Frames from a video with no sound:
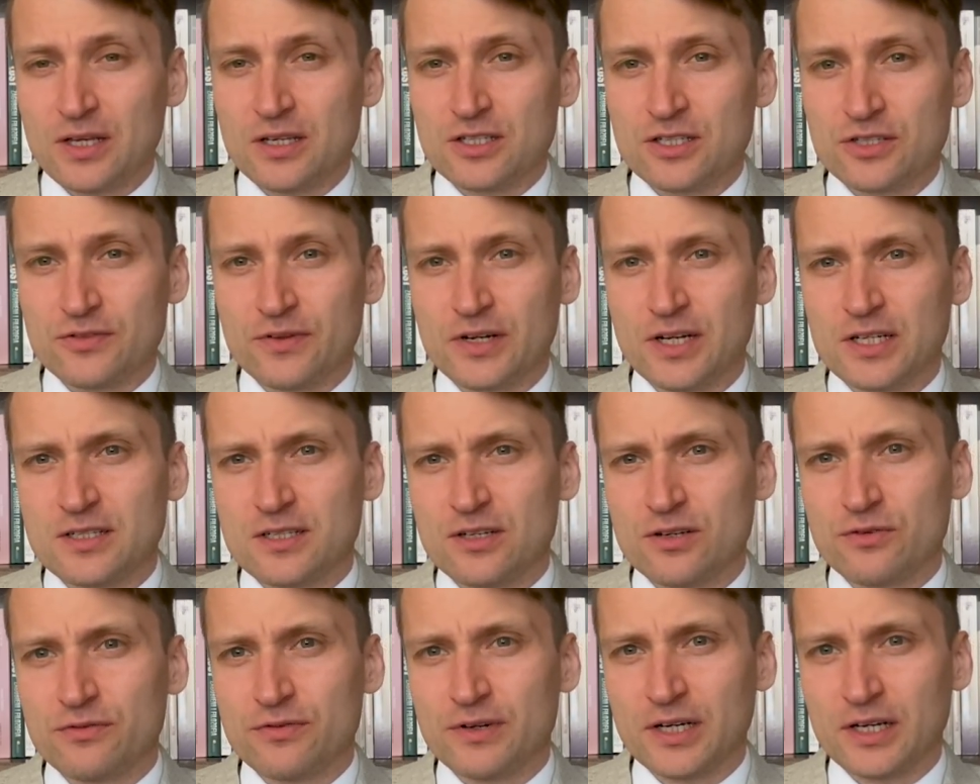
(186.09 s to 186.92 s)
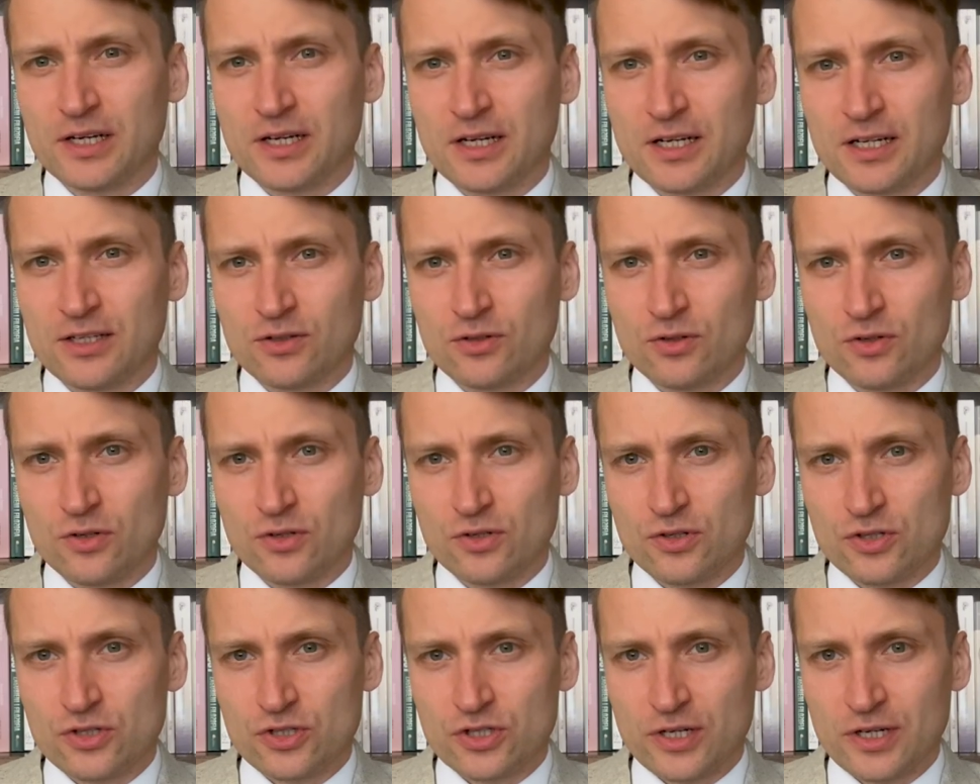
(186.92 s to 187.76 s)
zwraca uwagę na
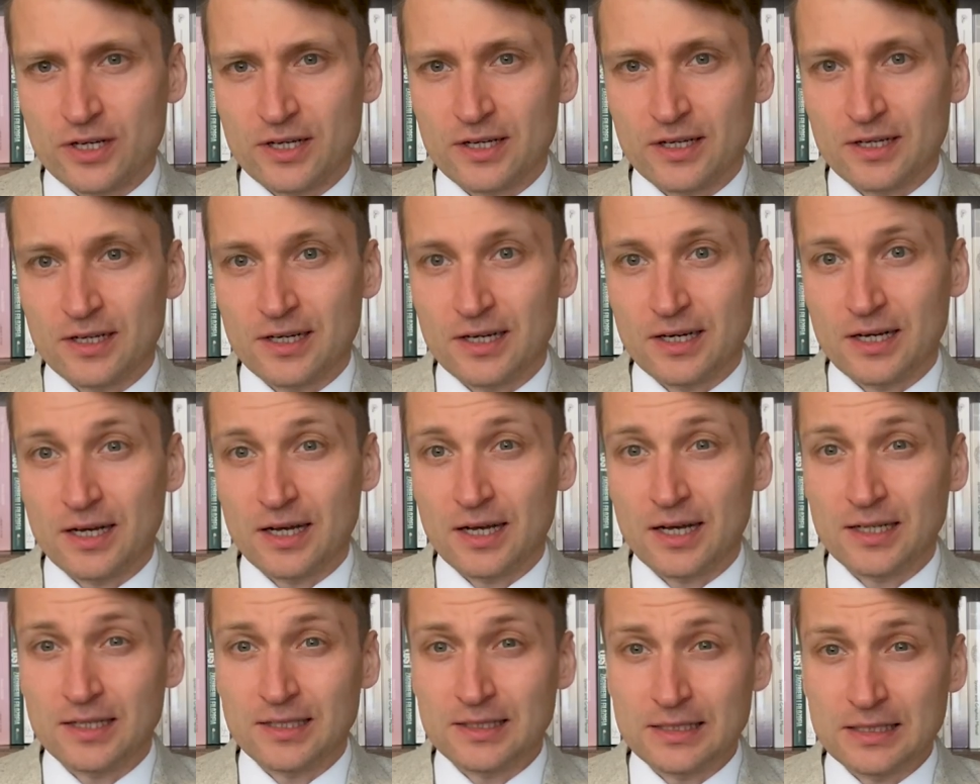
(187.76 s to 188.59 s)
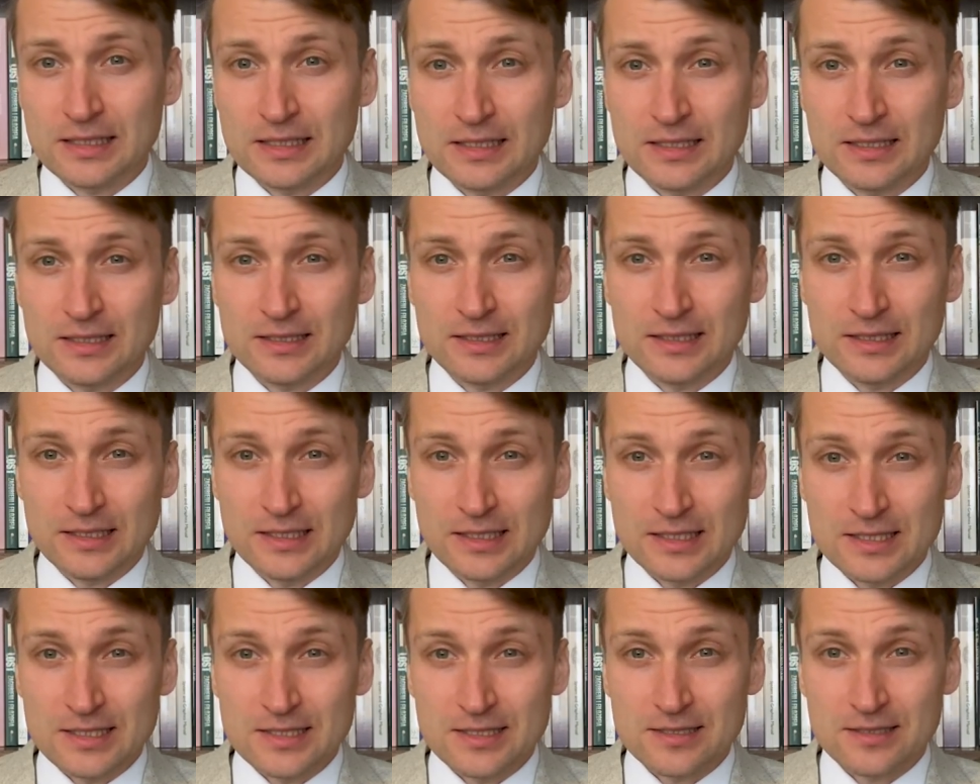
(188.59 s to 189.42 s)
to, że handel
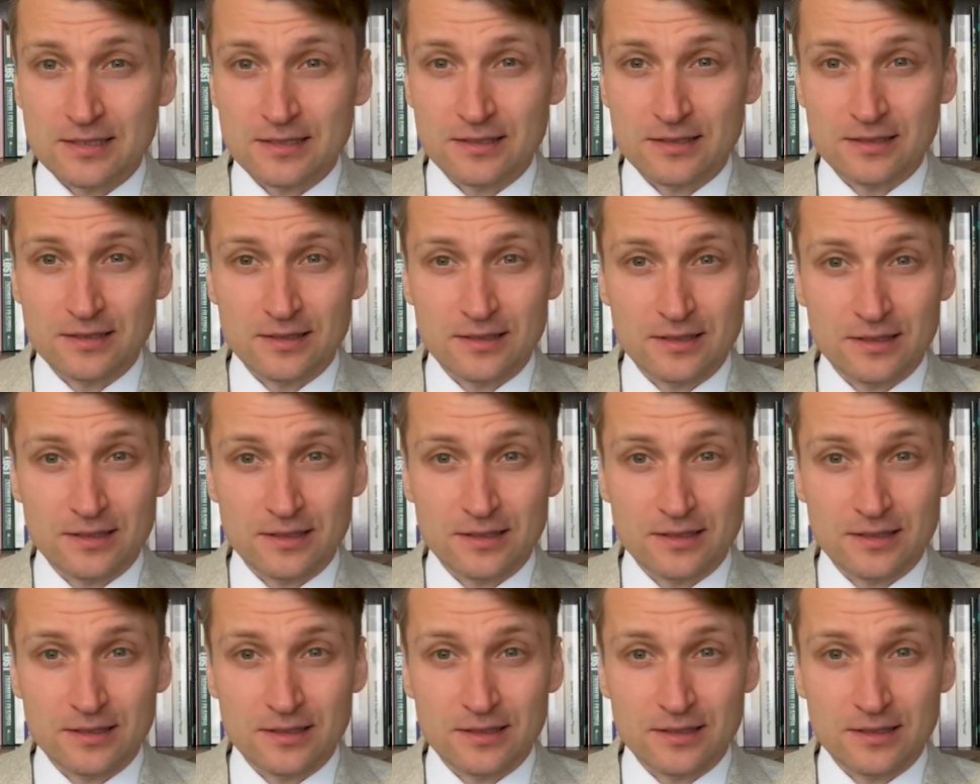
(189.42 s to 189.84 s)
jest